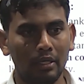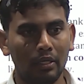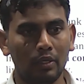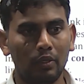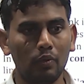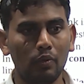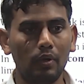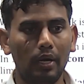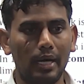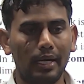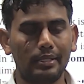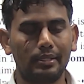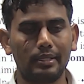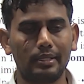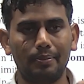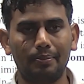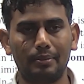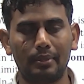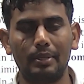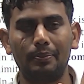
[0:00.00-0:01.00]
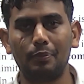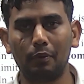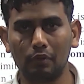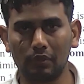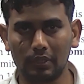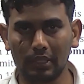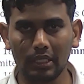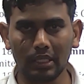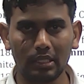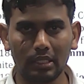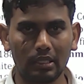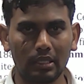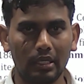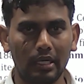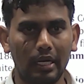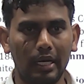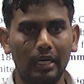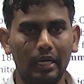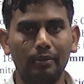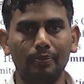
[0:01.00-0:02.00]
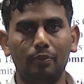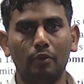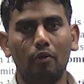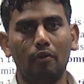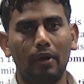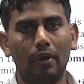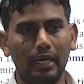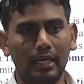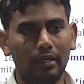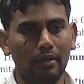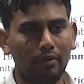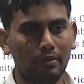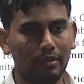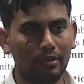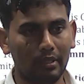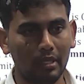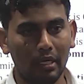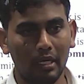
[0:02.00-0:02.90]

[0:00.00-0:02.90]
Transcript: टू एक्सेप्ट डिपॉजिट्स एंड प्रोवाइड लोन्स